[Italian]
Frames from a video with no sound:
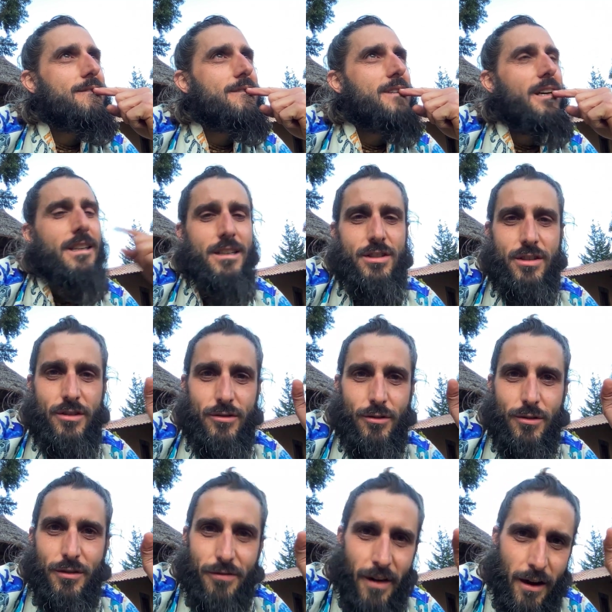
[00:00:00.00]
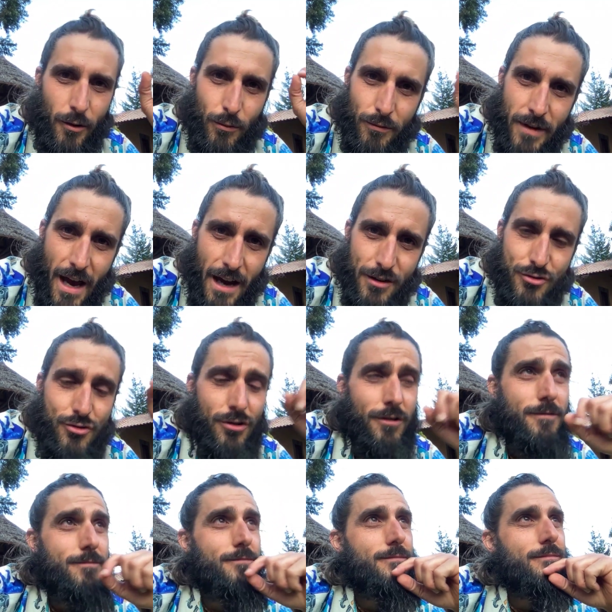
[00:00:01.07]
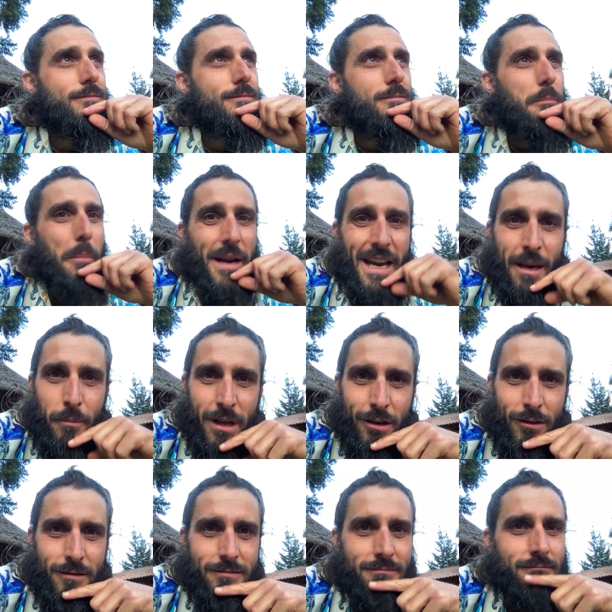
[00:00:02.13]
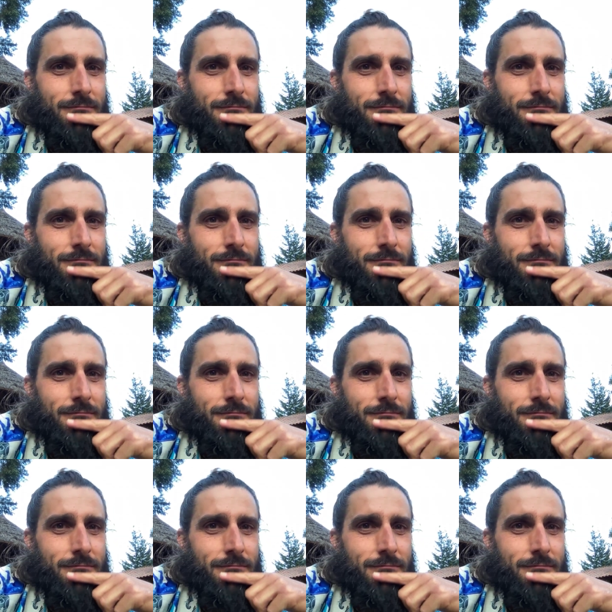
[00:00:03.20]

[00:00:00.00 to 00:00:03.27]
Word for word: che ha deciso di fare un viaggio, premio,